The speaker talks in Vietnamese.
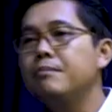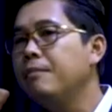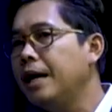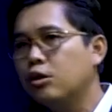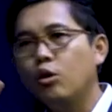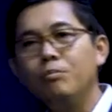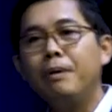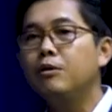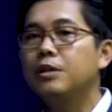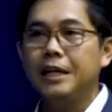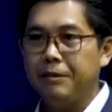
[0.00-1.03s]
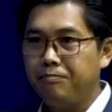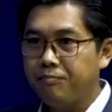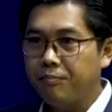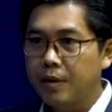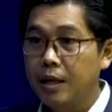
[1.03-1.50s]
mình men côn bầu tì.
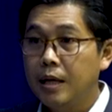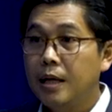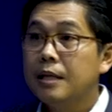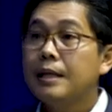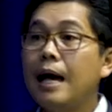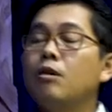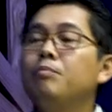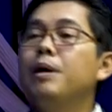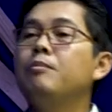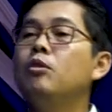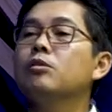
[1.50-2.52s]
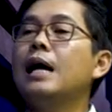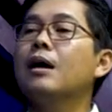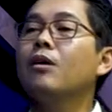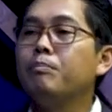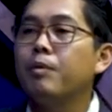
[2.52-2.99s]
Ta rồi biết lúc
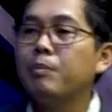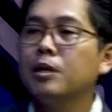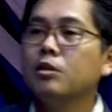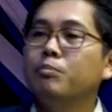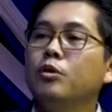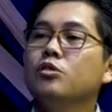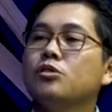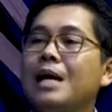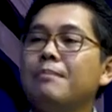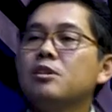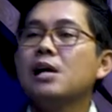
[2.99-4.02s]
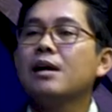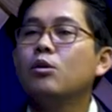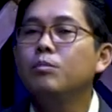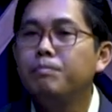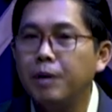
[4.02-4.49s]
Jacob và bớt chấm pua Joseph để xa
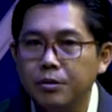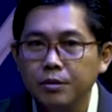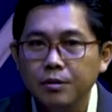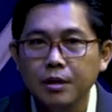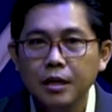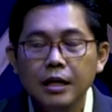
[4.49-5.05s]
côn bấu